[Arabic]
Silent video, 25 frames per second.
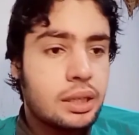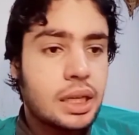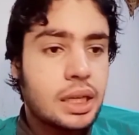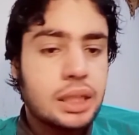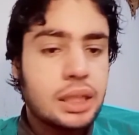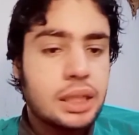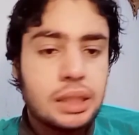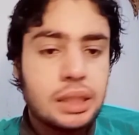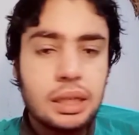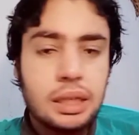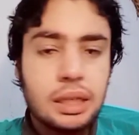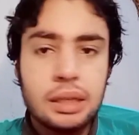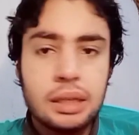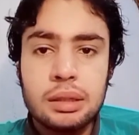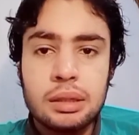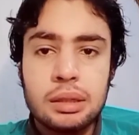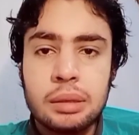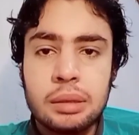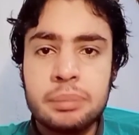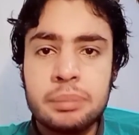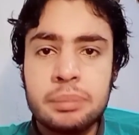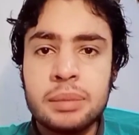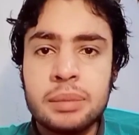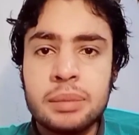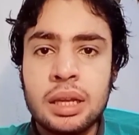كان
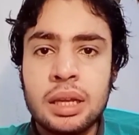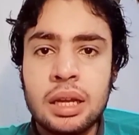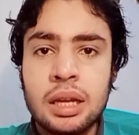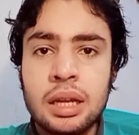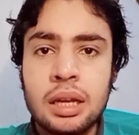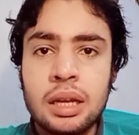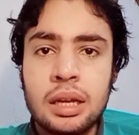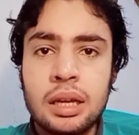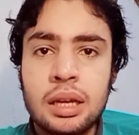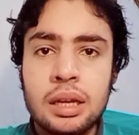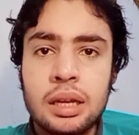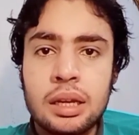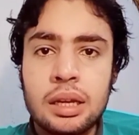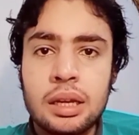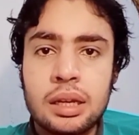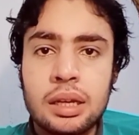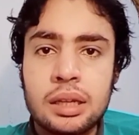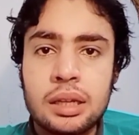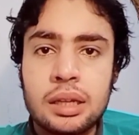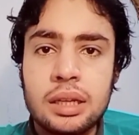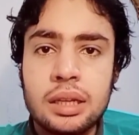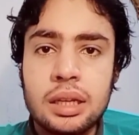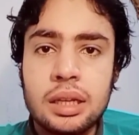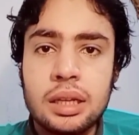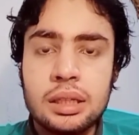ابن
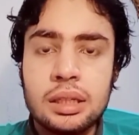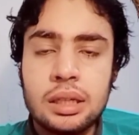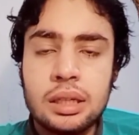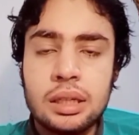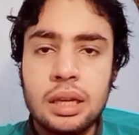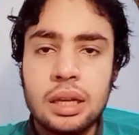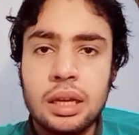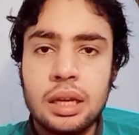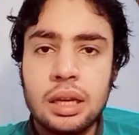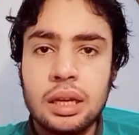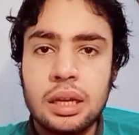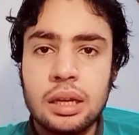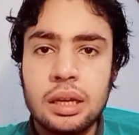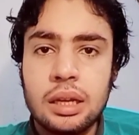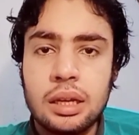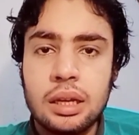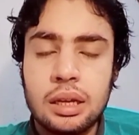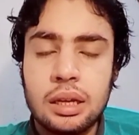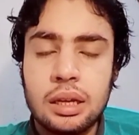خلان